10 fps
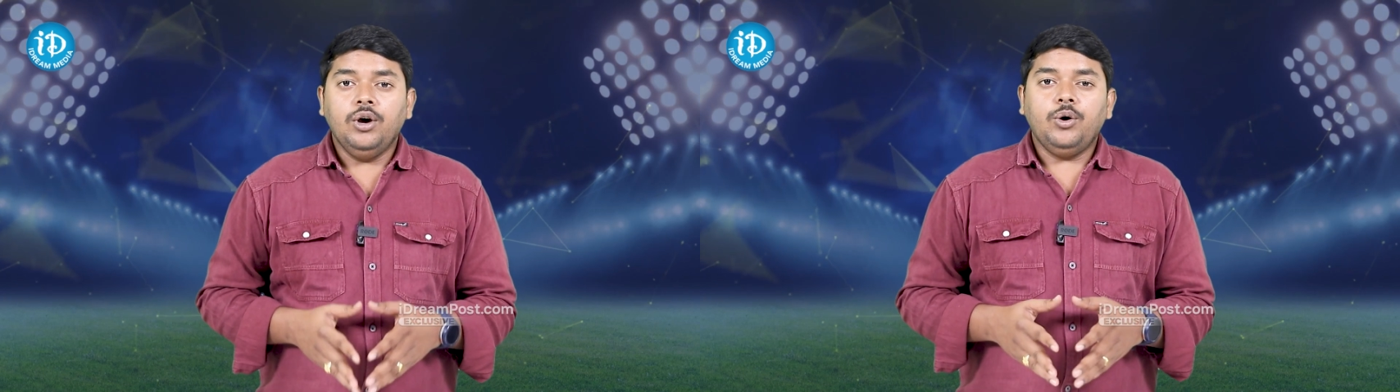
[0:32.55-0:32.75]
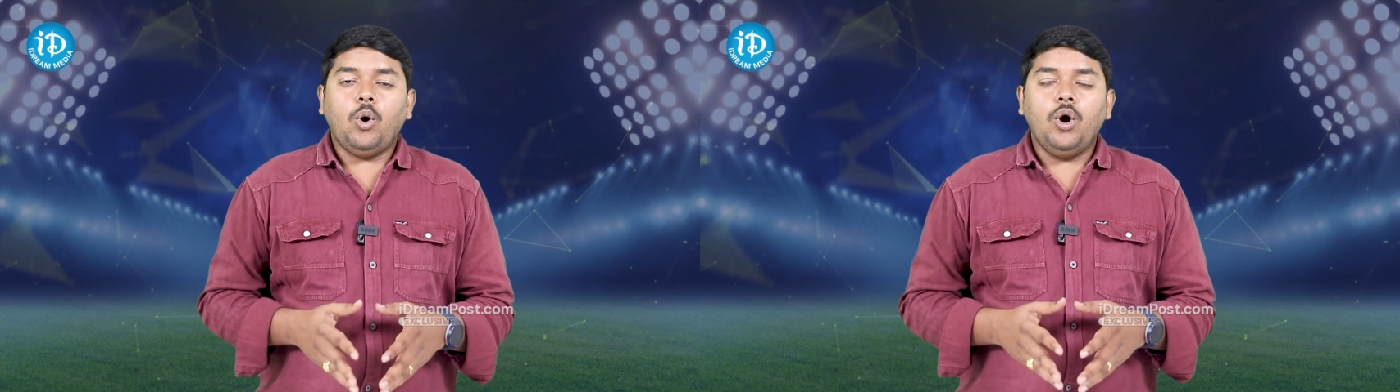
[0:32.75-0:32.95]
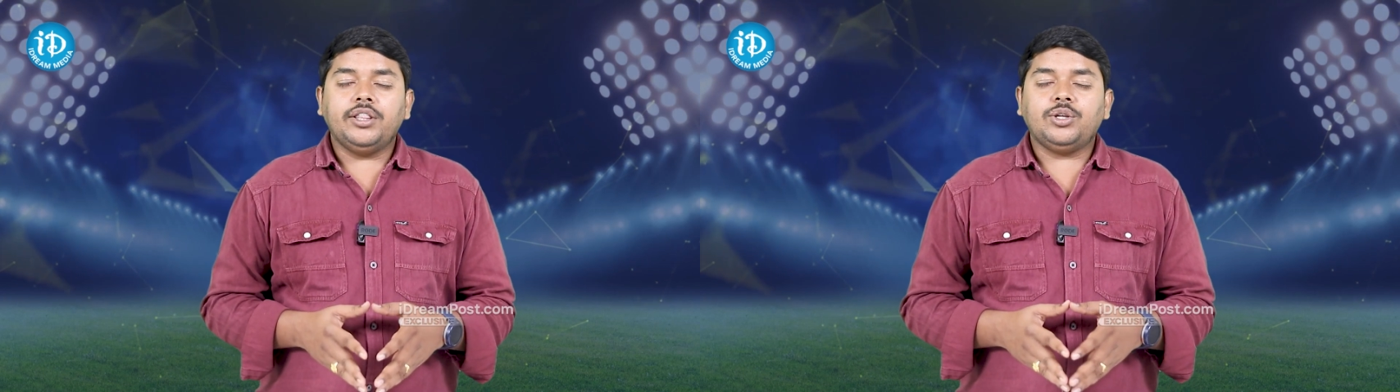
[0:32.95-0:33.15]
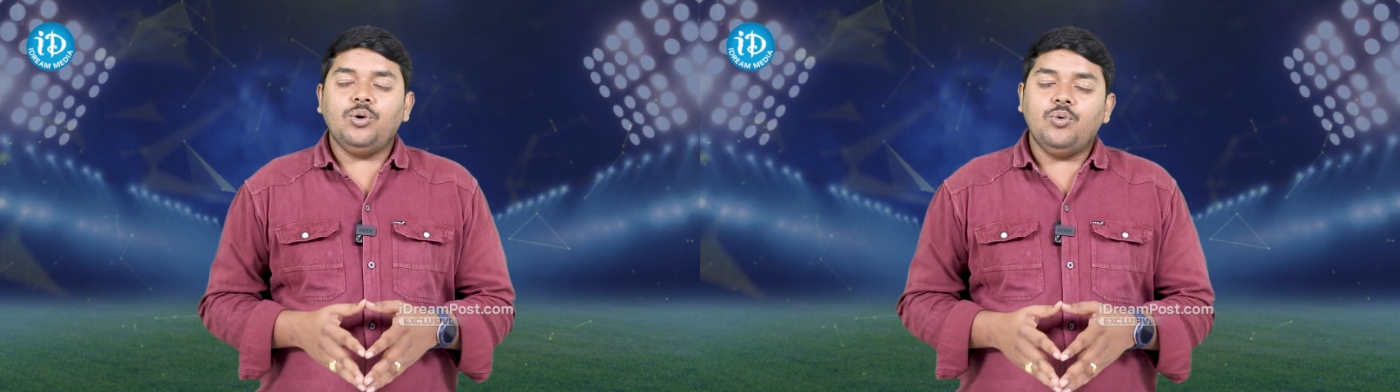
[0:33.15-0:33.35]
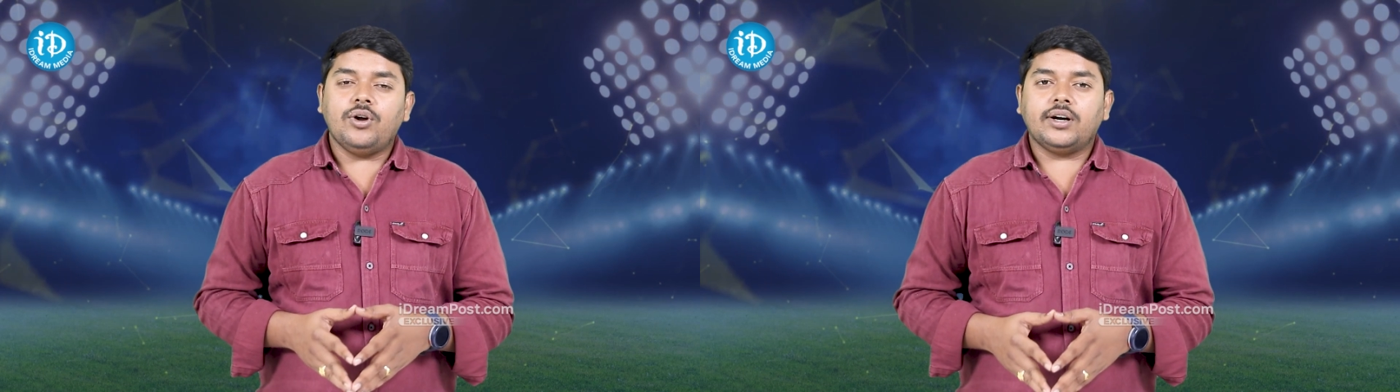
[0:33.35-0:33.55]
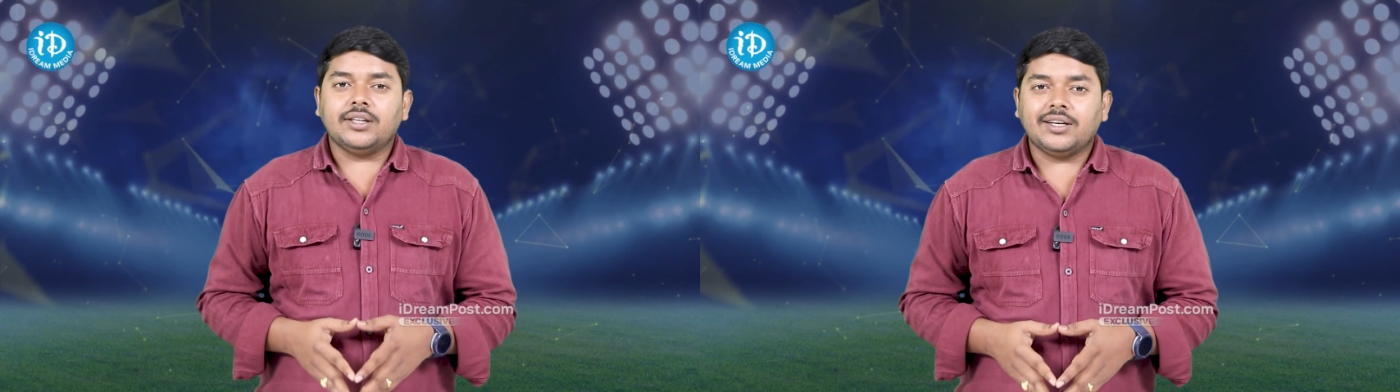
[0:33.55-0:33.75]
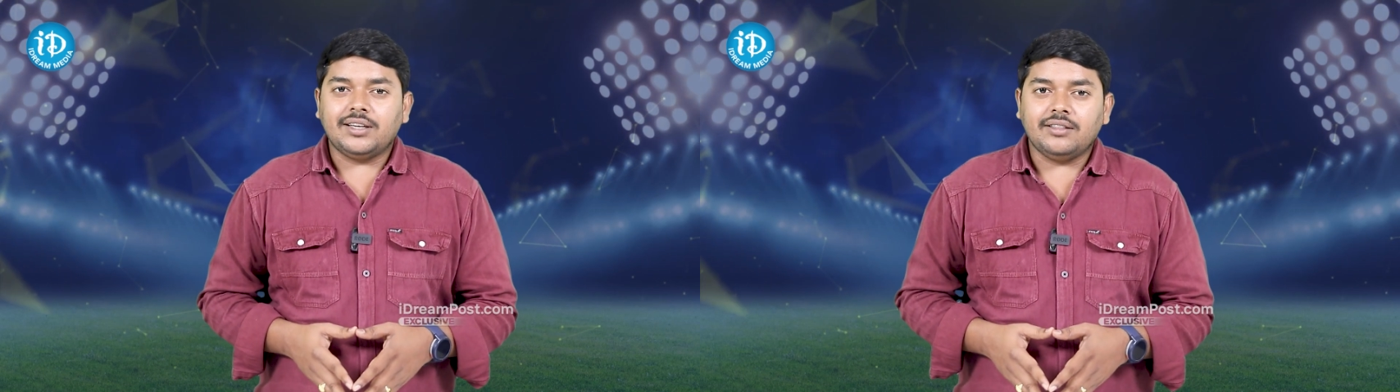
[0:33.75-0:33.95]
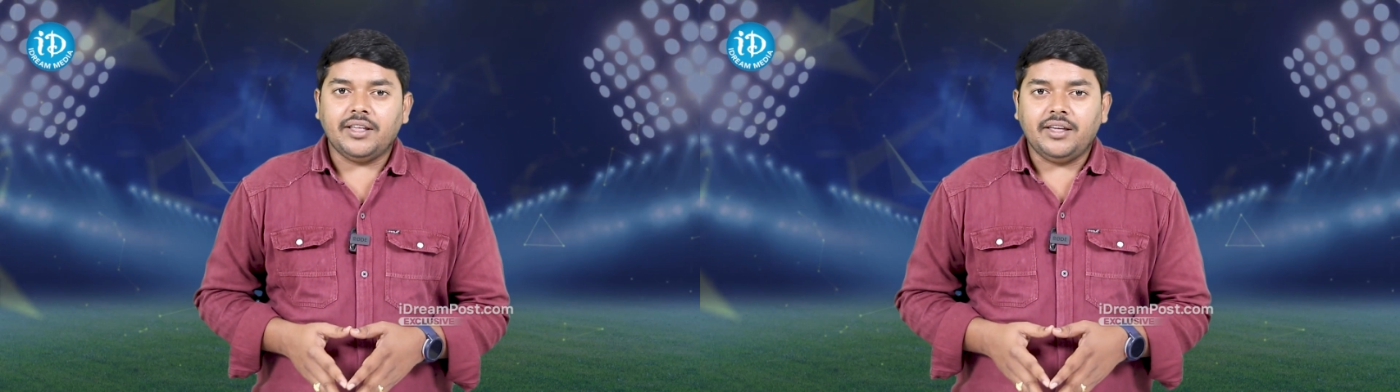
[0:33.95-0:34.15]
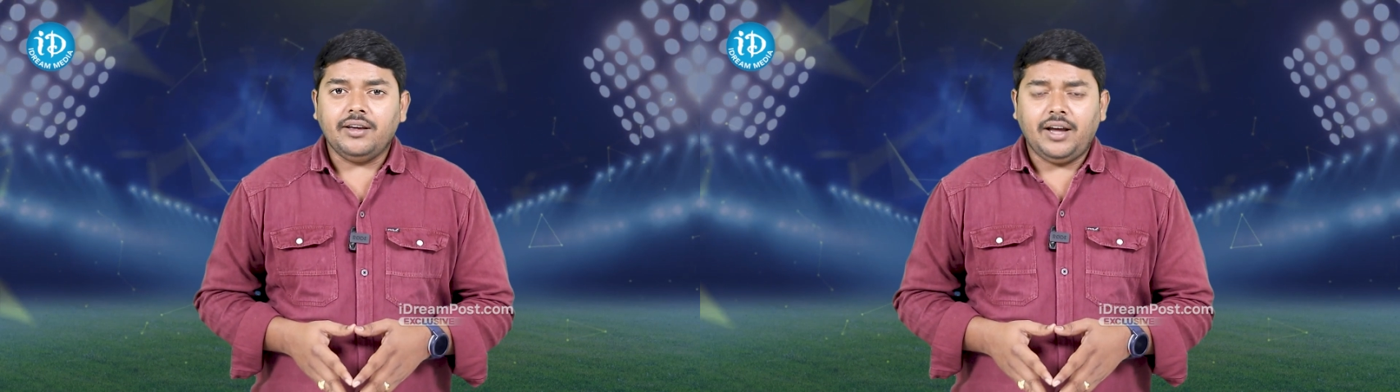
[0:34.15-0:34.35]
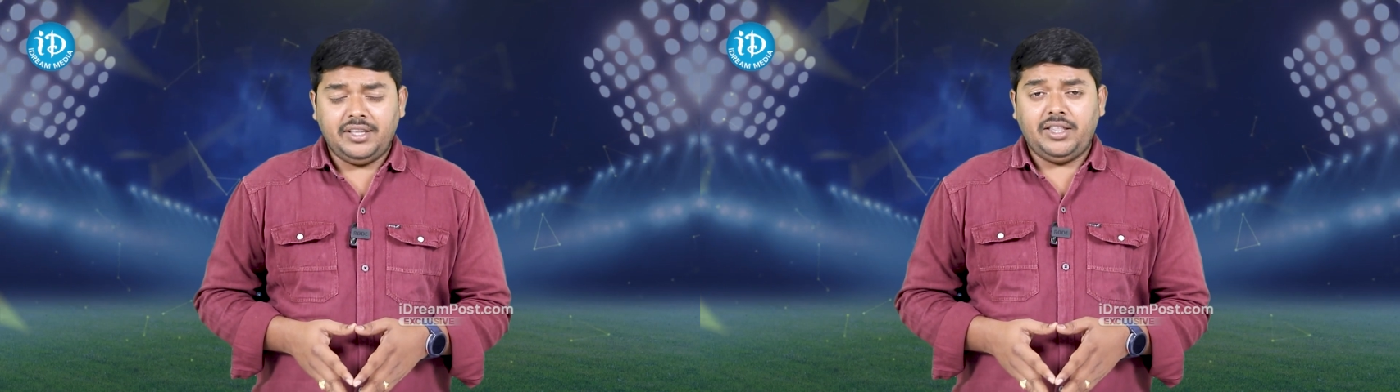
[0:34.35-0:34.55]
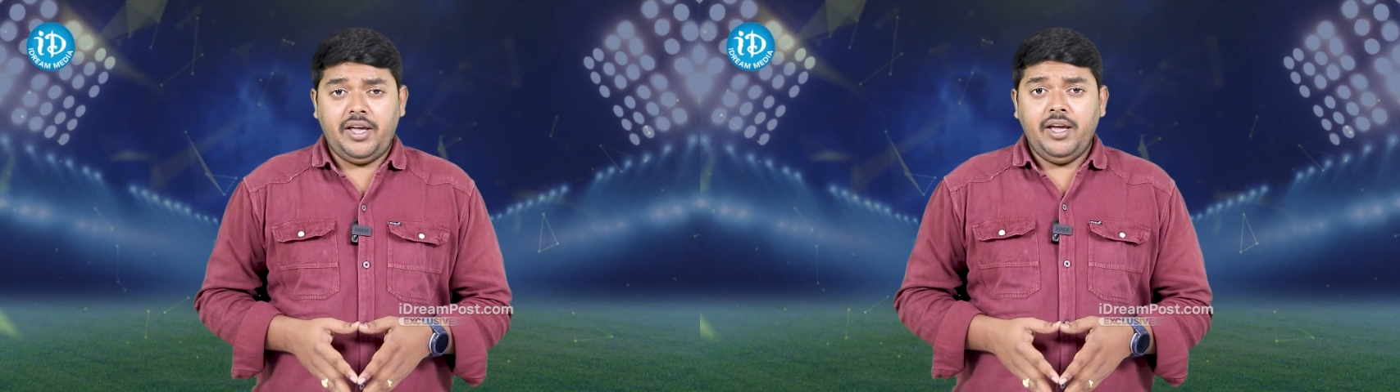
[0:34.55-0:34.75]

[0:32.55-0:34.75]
రోహిత్కు ఊరట దక్కింది అయితే